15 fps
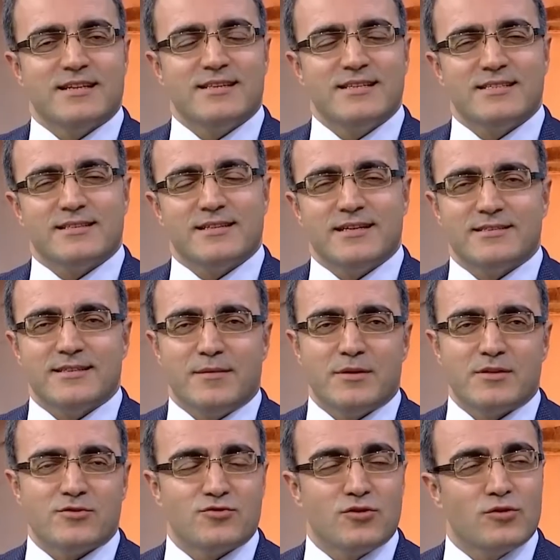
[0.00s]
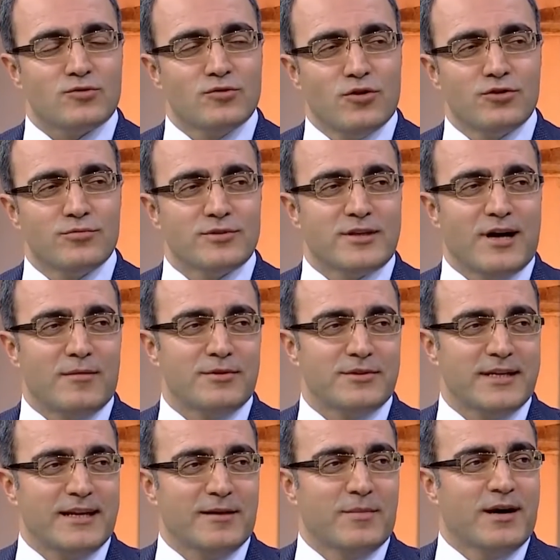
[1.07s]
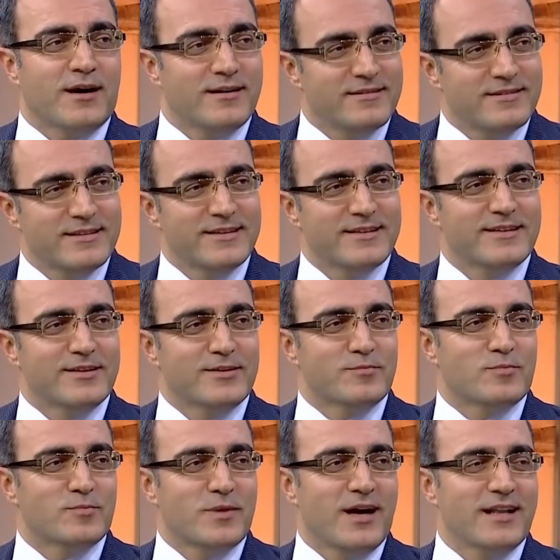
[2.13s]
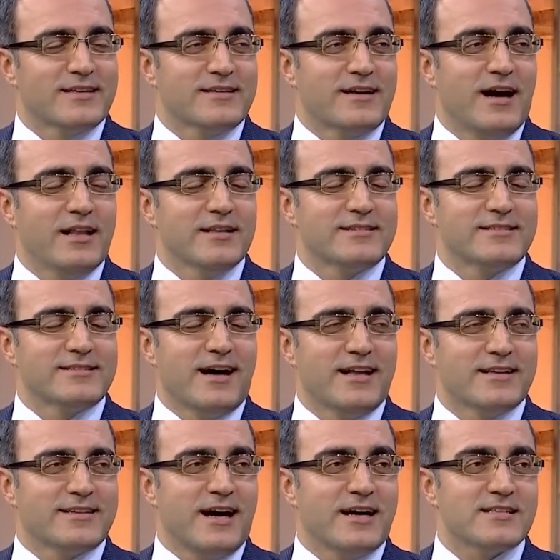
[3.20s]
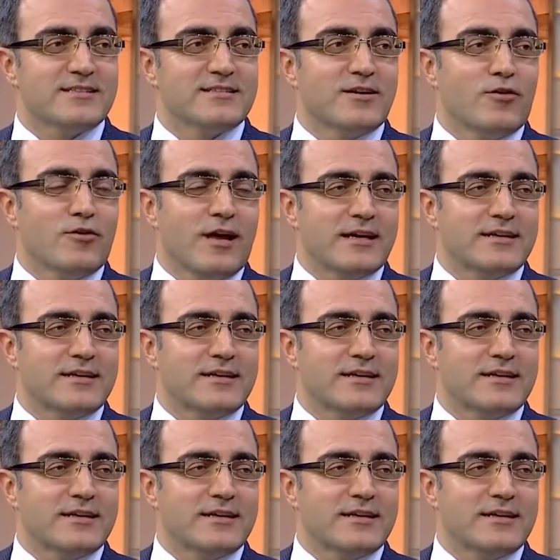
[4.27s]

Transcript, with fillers: diz kireçlenmesi çok doğru bir tabir değil ama e, e halk, tabiri, halkın, aslında, halk aslında olay